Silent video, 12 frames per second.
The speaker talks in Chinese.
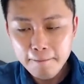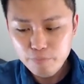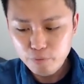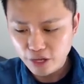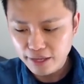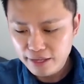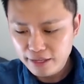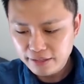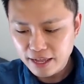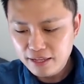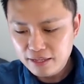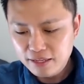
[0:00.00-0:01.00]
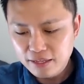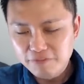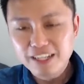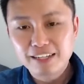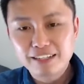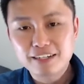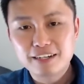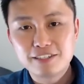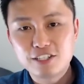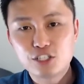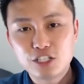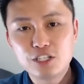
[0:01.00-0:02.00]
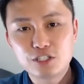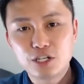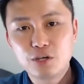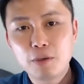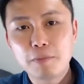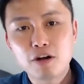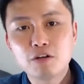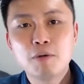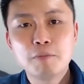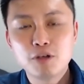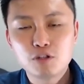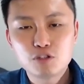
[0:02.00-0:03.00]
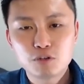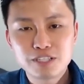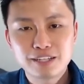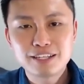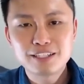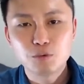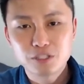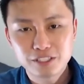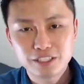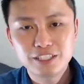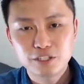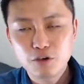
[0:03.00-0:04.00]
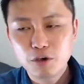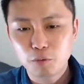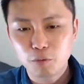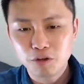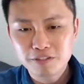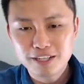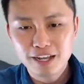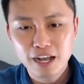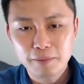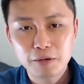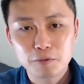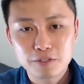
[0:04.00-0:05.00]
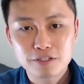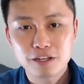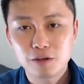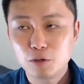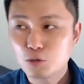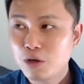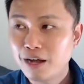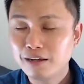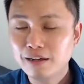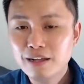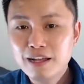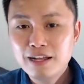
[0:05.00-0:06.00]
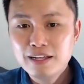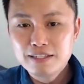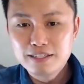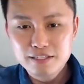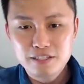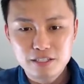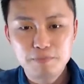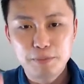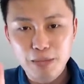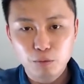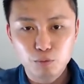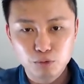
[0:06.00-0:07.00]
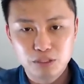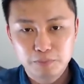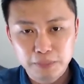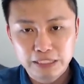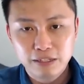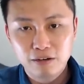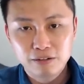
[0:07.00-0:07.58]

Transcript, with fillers: 对，那。非常的可惜，十一、十二月宝可梦没有中奖，但是我十一、十二月我用这张卡片，我至少有刷了四十笔到五十笔哦，